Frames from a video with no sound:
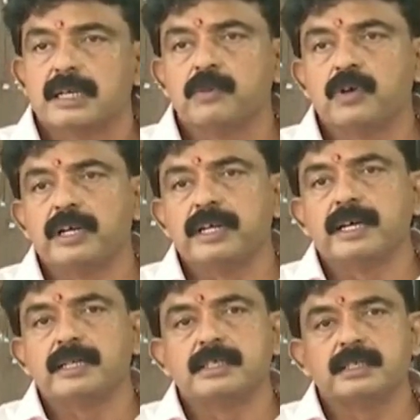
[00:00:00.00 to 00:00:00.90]
జగన్మోహన్ రెడ్డి
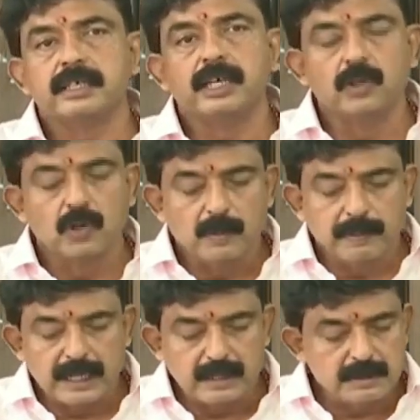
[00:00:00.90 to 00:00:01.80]
గారి చేత ఏలూరులో
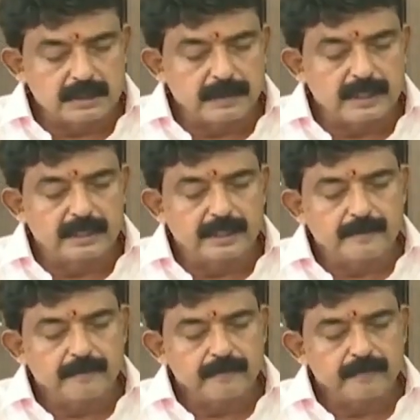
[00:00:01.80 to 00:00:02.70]
ప్రారంభించబడినది